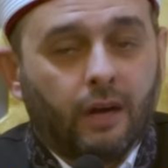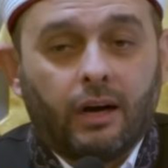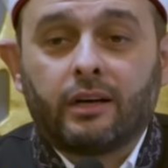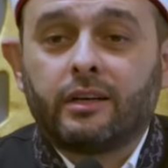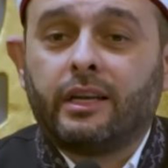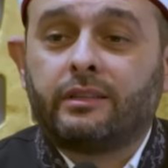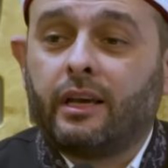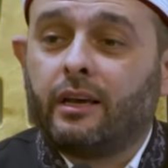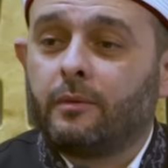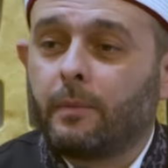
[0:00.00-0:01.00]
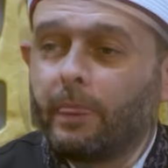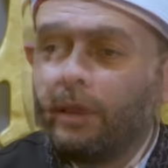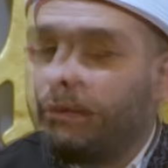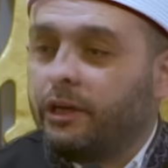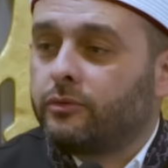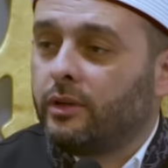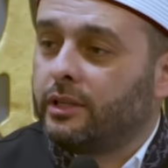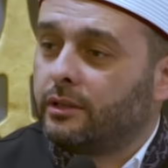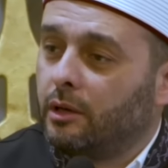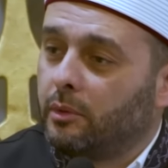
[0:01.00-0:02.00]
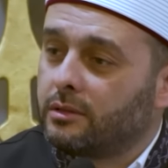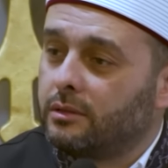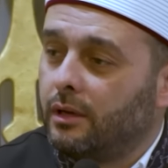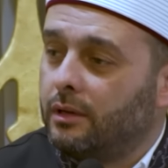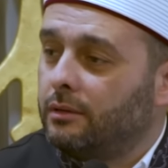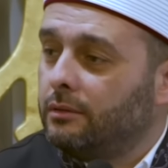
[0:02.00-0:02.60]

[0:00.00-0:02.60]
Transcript: ahirete beş vakit namazla,